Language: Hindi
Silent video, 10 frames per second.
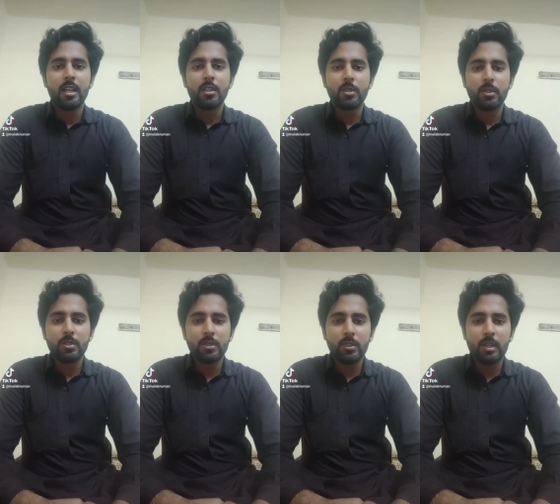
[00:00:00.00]
तो
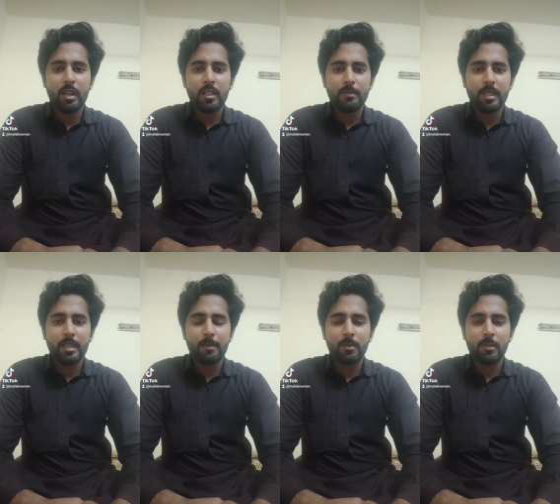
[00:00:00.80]
दोस्तों आज मैं
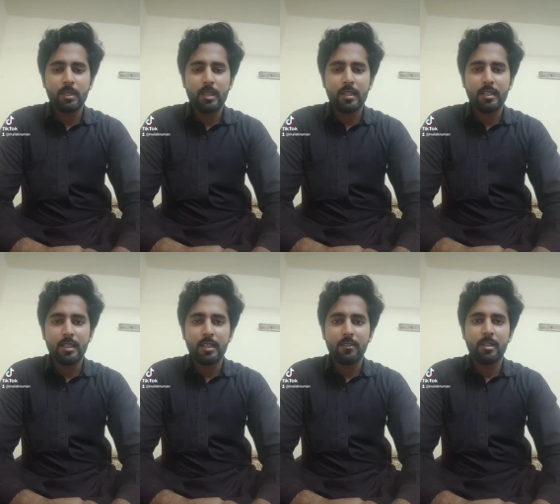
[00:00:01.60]
आपको क्या
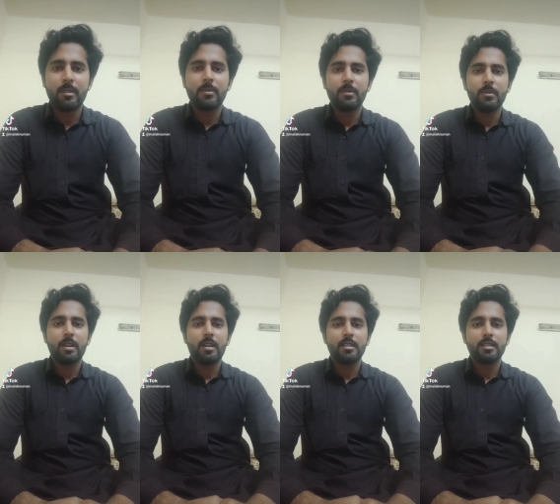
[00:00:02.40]
दिखाने वाला हूँ
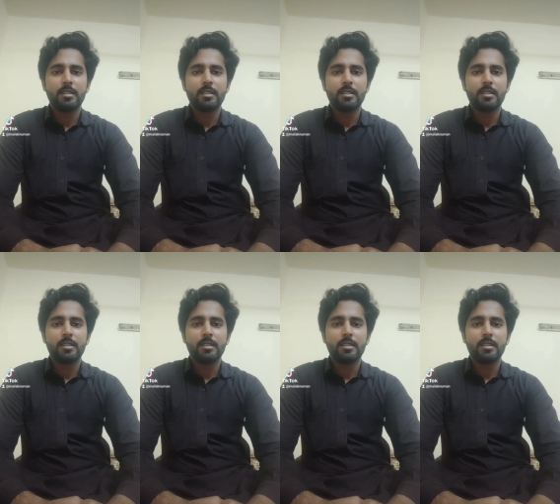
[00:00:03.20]
आज